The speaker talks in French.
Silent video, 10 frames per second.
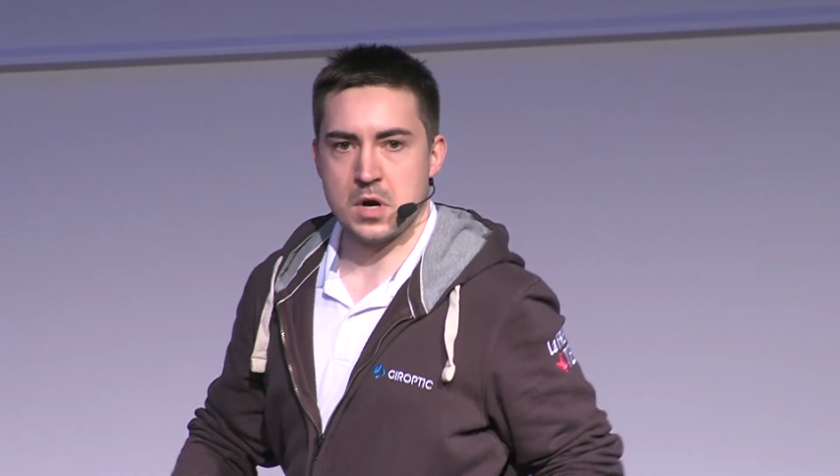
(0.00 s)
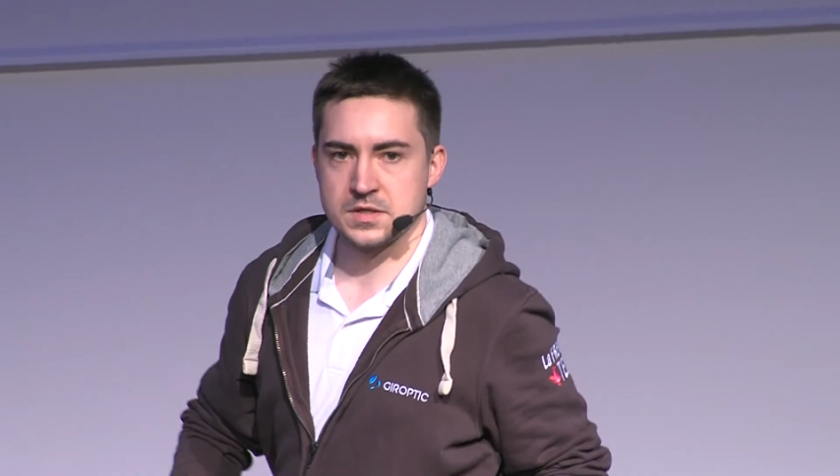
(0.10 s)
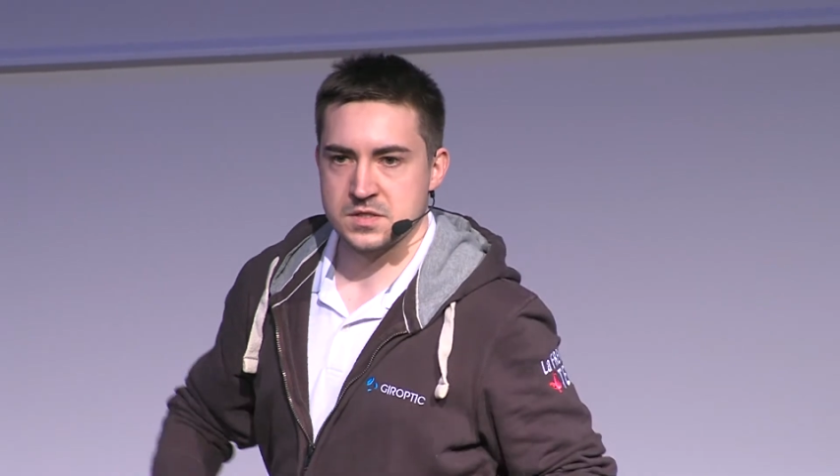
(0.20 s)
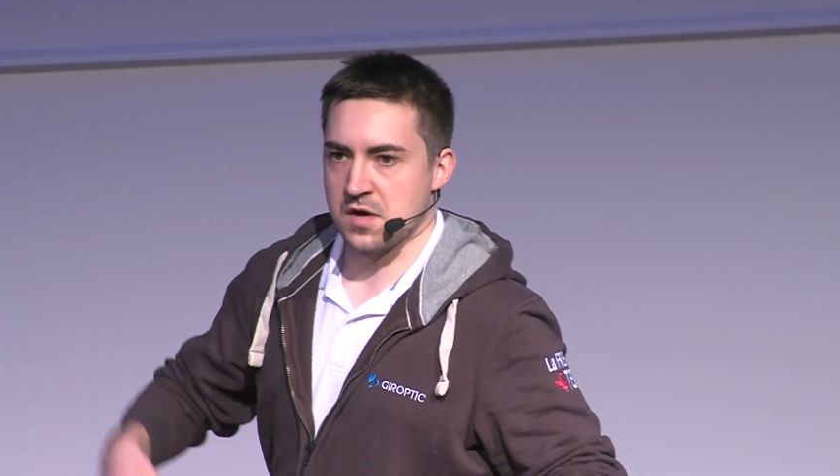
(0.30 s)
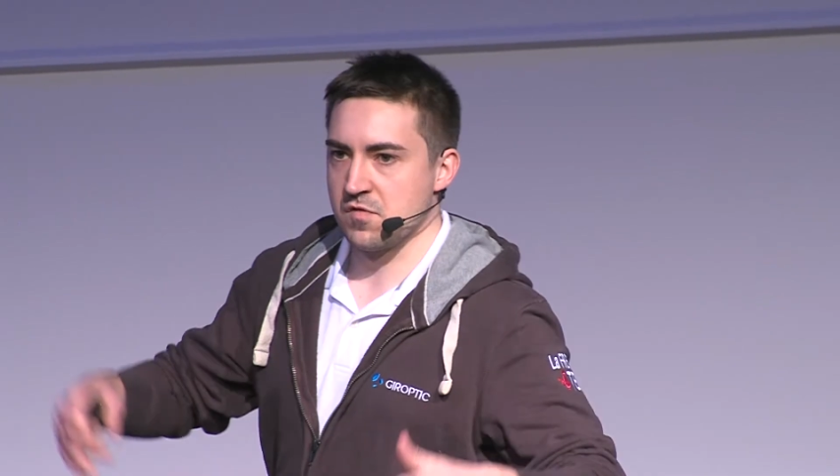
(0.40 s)
un
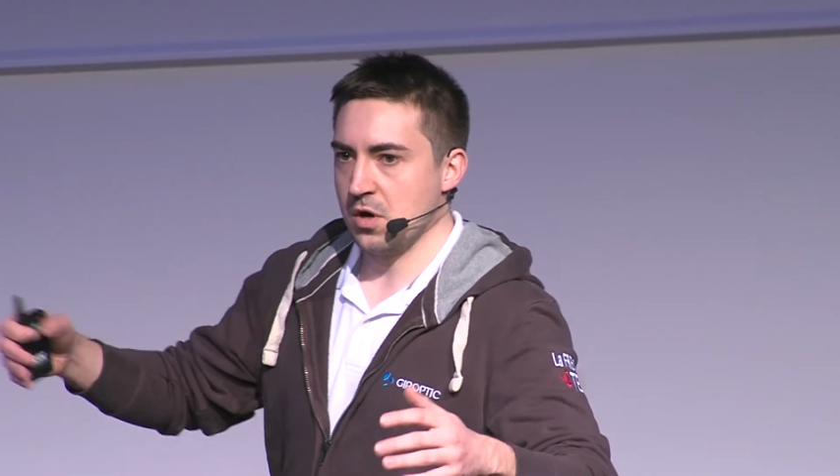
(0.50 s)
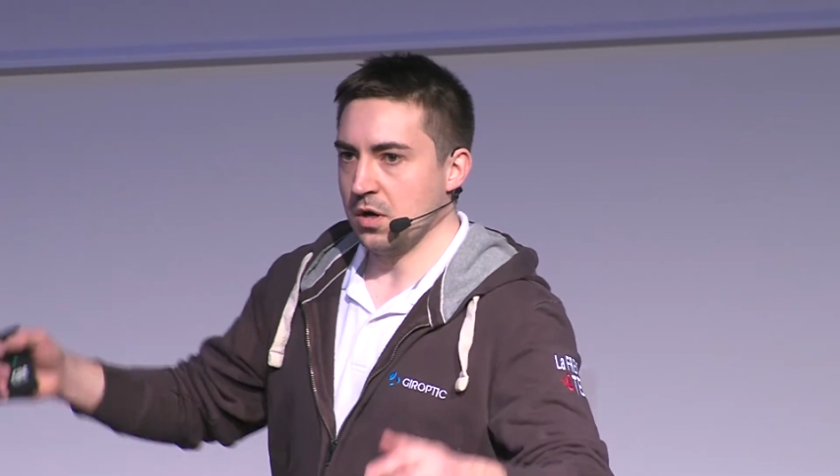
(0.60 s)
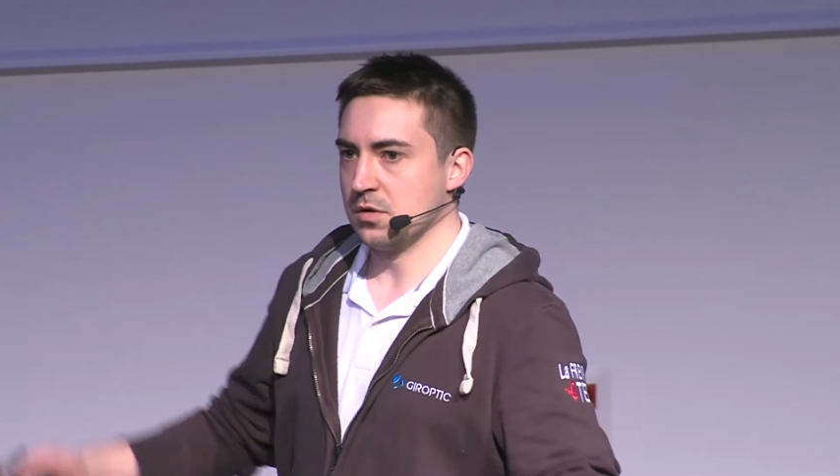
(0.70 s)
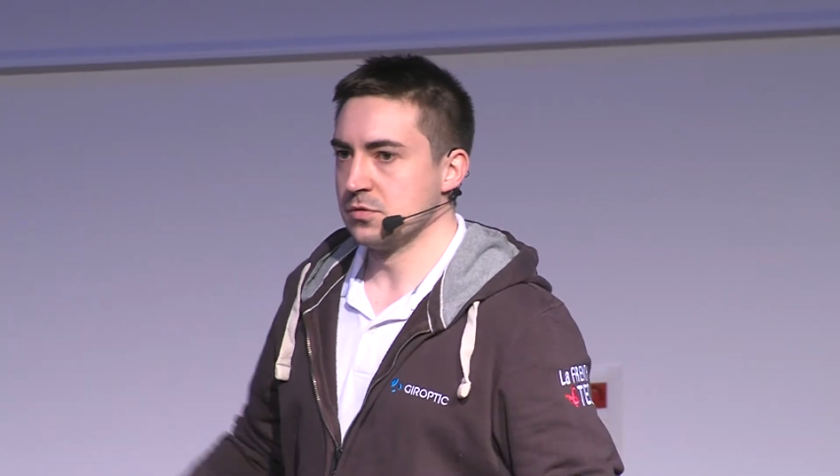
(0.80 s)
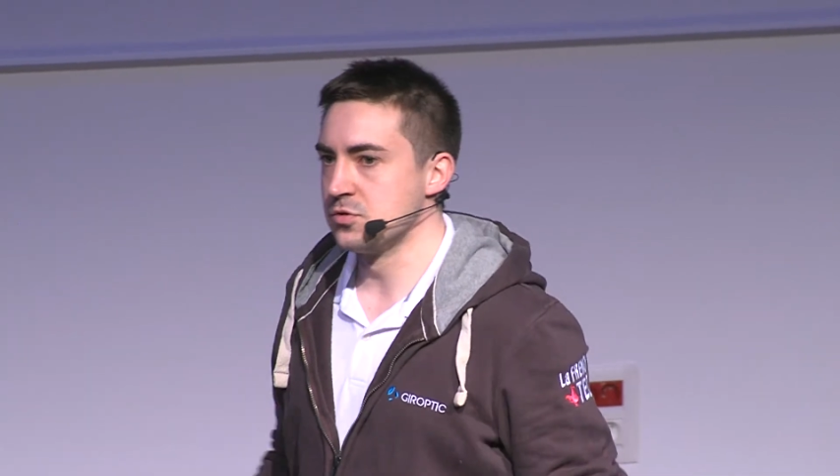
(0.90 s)

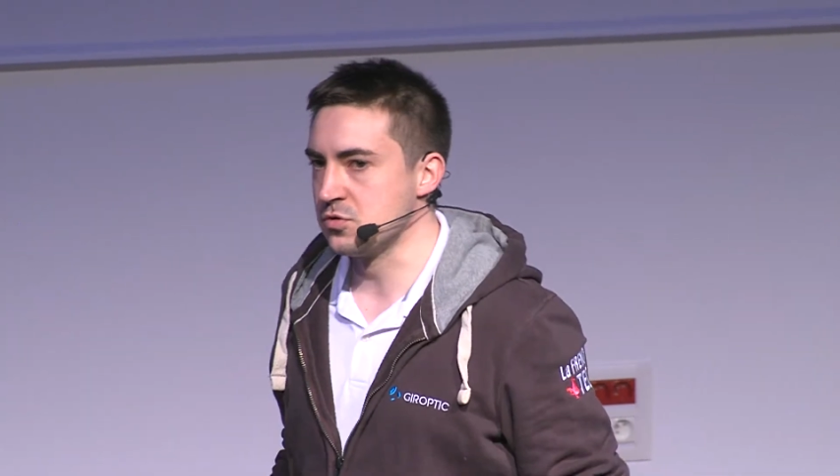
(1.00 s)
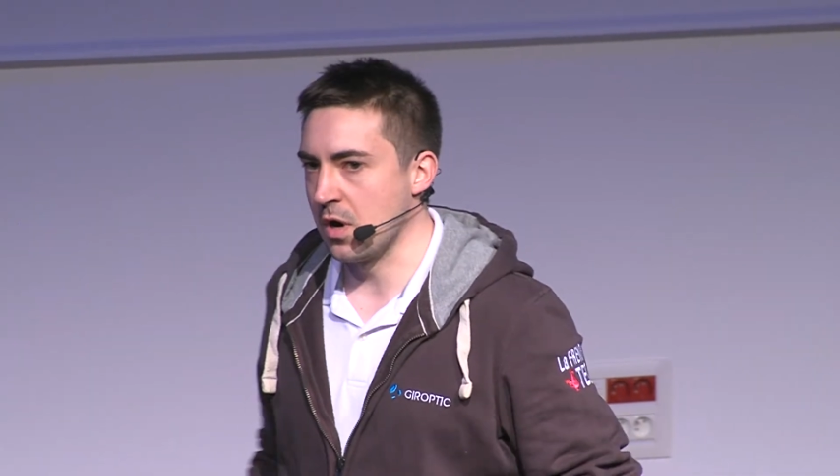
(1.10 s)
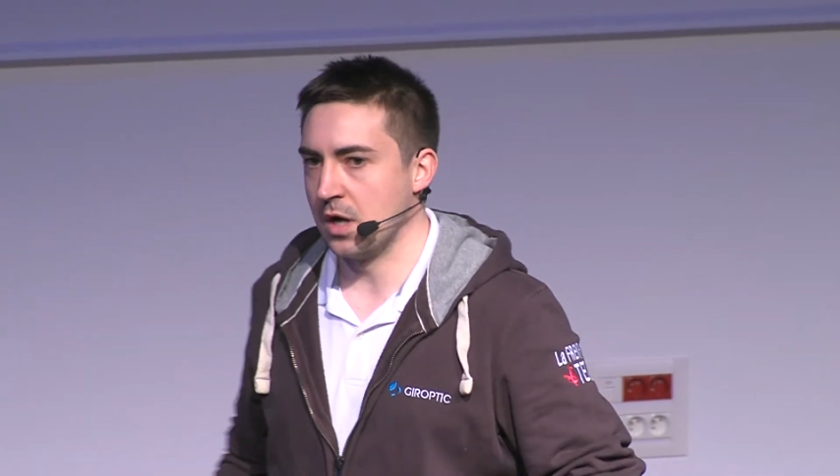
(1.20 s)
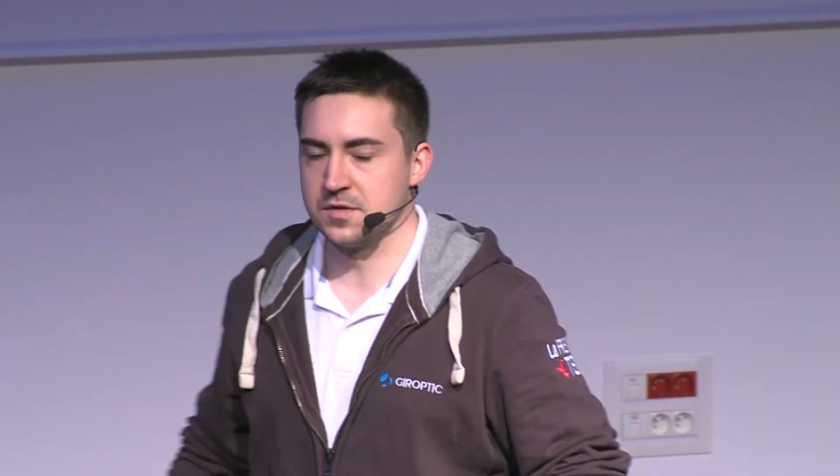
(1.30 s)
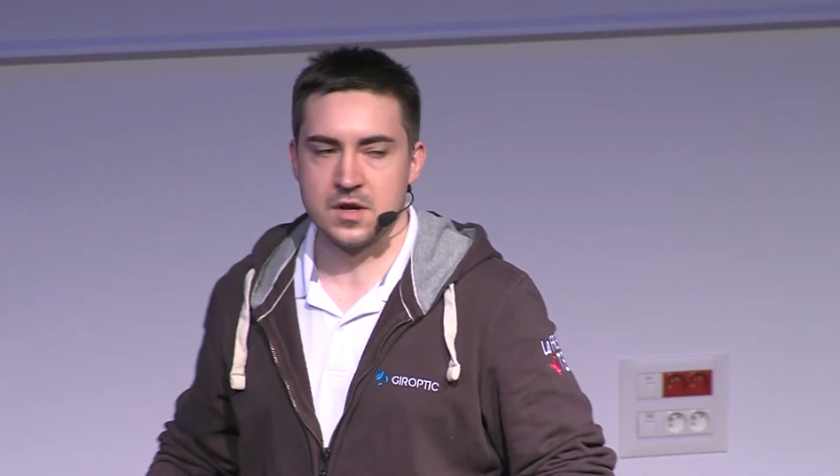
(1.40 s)
serveur,
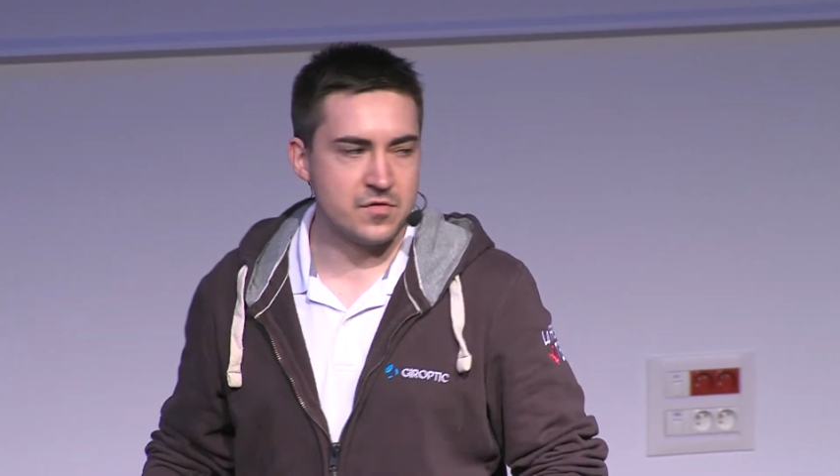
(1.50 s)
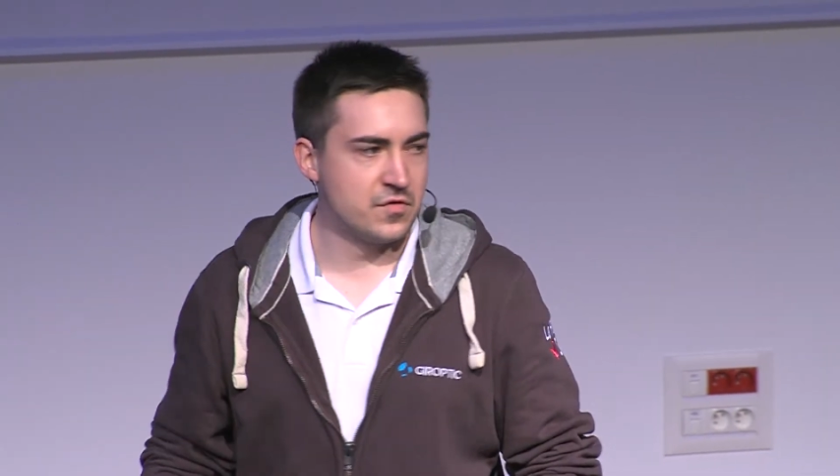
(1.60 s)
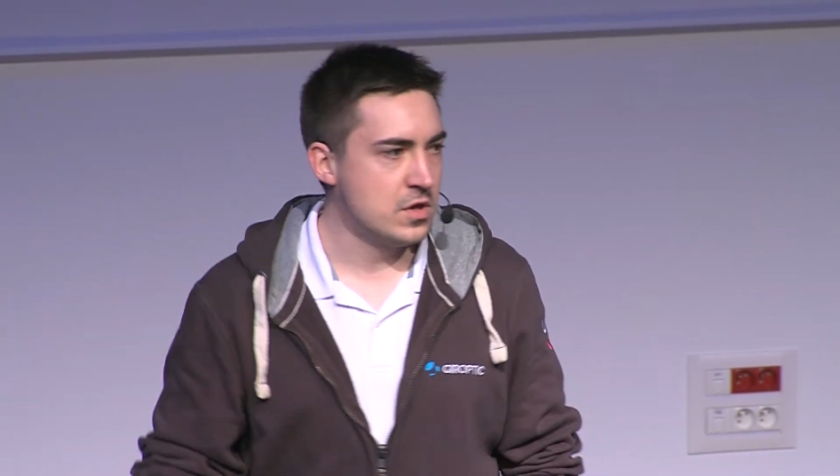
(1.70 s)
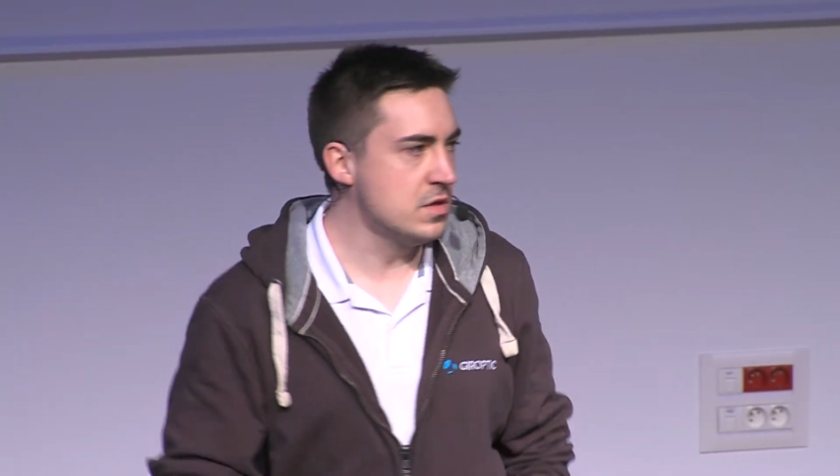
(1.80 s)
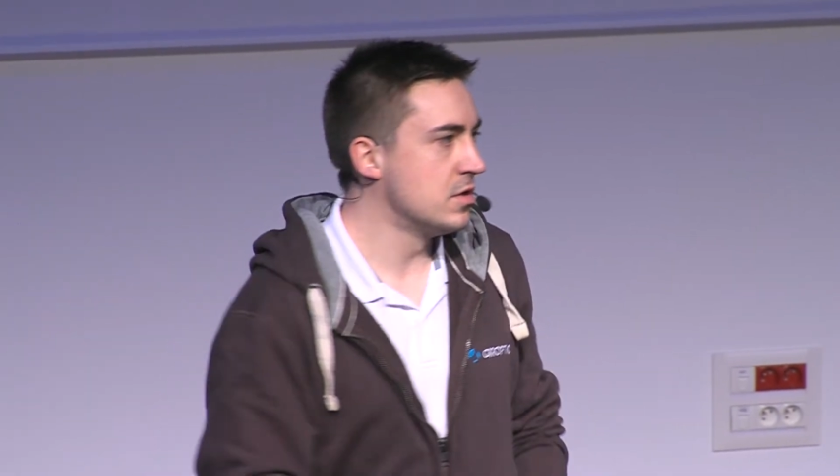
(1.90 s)
sur un
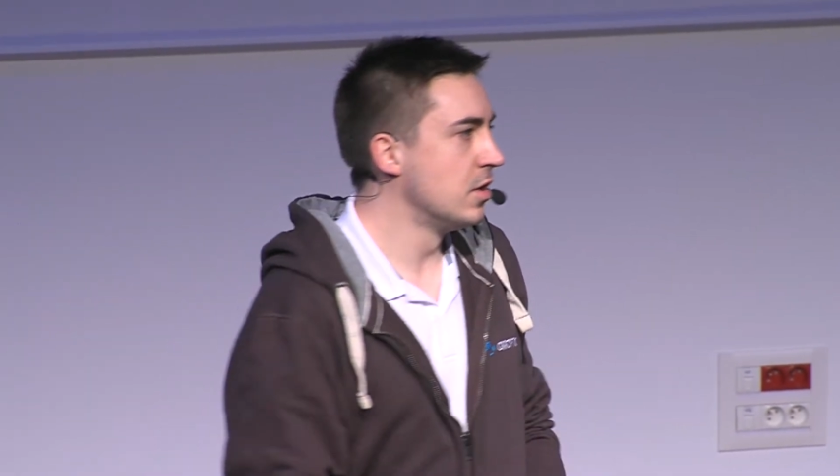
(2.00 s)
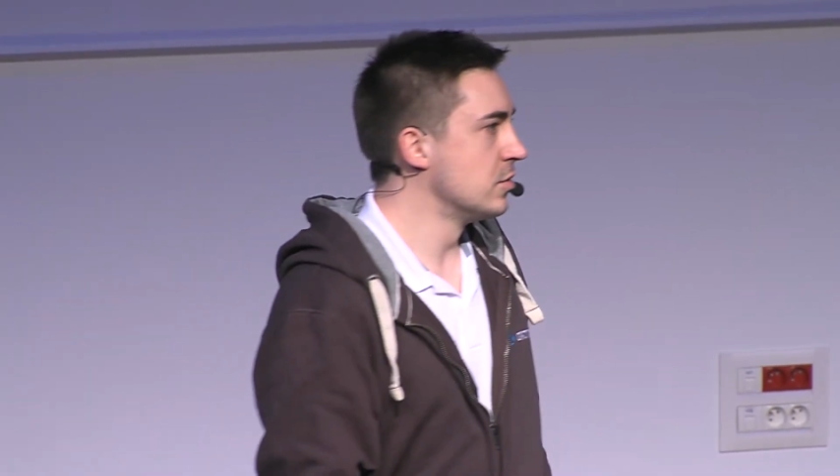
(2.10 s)
téléphone,